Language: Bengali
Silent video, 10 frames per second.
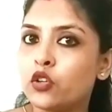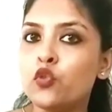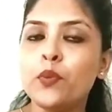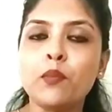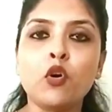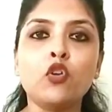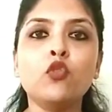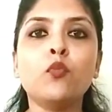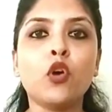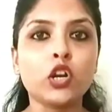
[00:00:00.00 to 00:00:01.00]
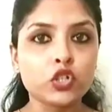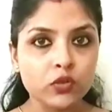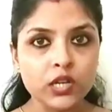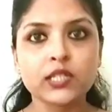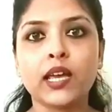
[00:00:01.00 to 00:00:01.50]
গ্রুপে বলো
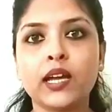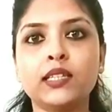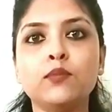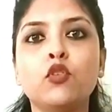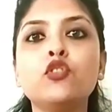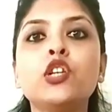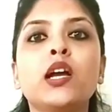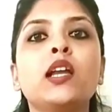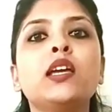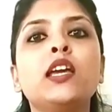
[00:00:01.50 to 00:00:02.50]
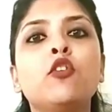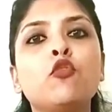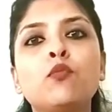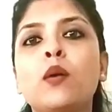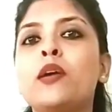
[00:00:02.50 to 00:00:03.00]
পড়াশোনার জায়গাতে বলো সেখানে
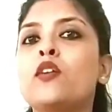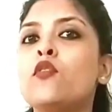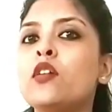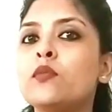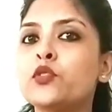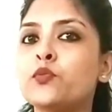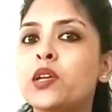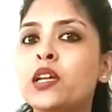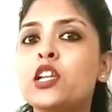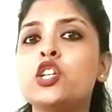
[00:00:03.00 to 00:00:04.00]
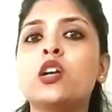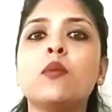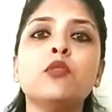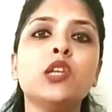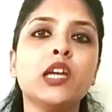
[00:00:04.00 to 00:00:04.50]
এরকমভাবে কেউ ইংলিশে
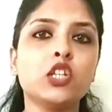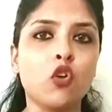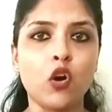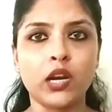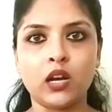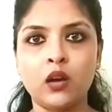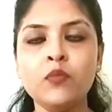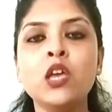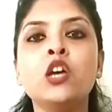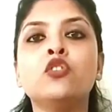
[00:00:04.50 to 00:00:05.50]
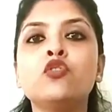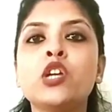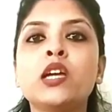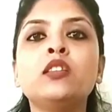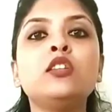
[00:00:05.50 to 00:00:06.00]
কমিউনিকেট করে না তো
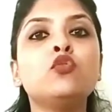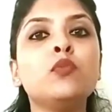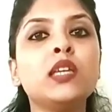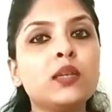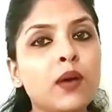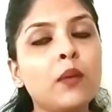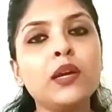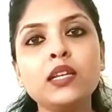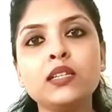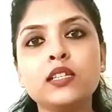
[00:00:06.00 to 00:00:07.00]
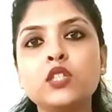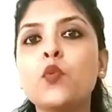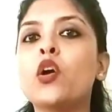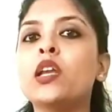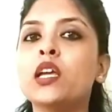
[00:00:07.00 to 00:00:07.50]
সেক্ষেত্রে তুমি কিভাবে নিজের
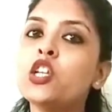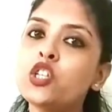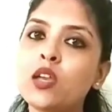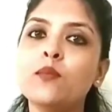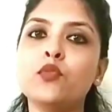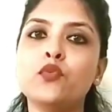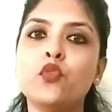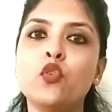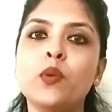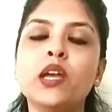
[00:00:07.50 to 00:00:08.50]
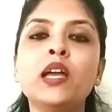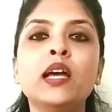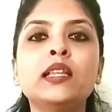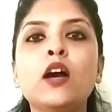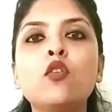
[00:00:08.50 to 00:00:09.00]
স্পোকেন ইংলিশকে ইম্প্রুভ করবে
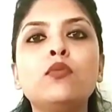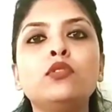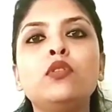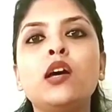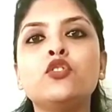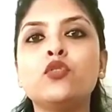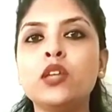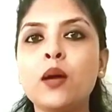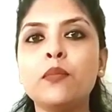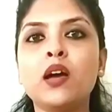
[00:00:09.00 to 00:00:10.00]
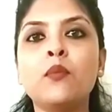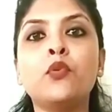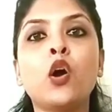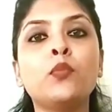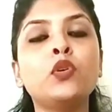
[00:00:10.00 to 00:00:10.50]
দেখো বন্ধুরা যদি আমরা
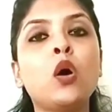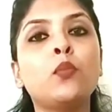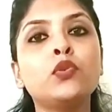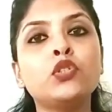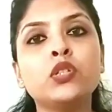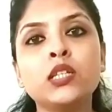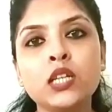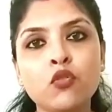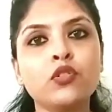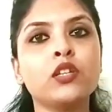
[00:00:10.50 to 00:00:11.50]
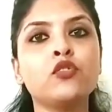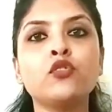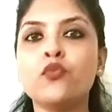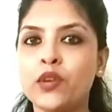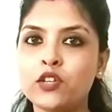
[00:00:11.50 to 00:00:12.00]
প্রপার অপরচুনিটি খোঁজার
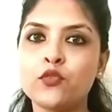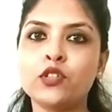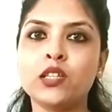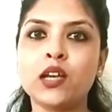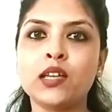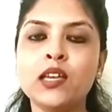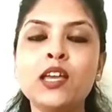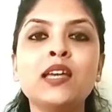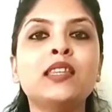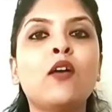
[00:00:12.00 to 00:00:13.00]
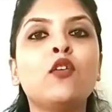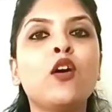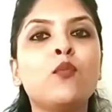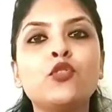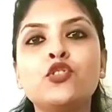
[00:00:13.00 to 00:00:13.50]
জন্য ওয়েট করতে থাকি তাহলে
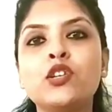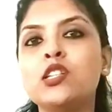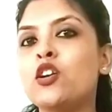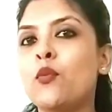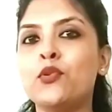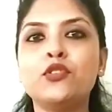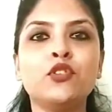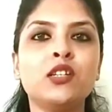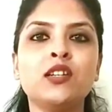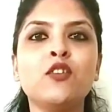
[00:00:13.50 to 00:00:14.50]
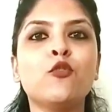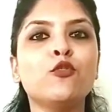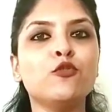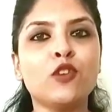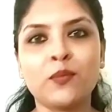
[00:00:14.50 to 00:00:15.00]
অবশ্যই সেই অপরচুনিটিটা
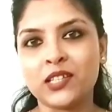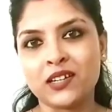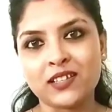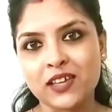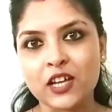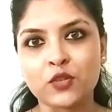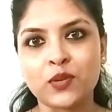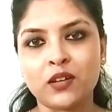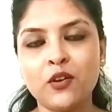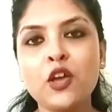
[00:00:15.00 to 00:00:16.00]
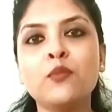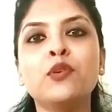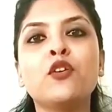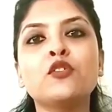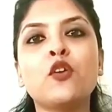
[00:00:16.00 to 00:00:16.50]
কোনোদিনও আমাদের কাছে আসবে না
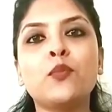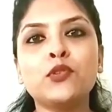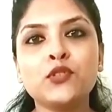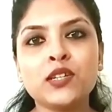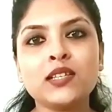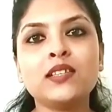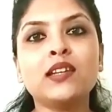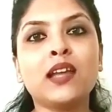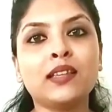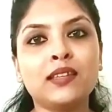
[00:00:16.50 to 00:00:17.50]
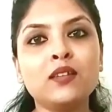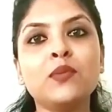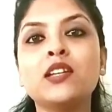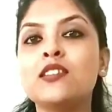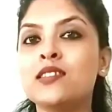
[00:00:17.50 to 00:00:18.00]
বিকজ অপরচুনিটিজ আর নাথিং
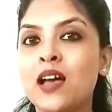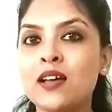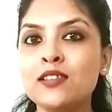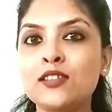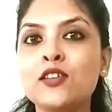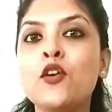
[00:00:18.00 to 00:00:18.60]
বাট আ চান্স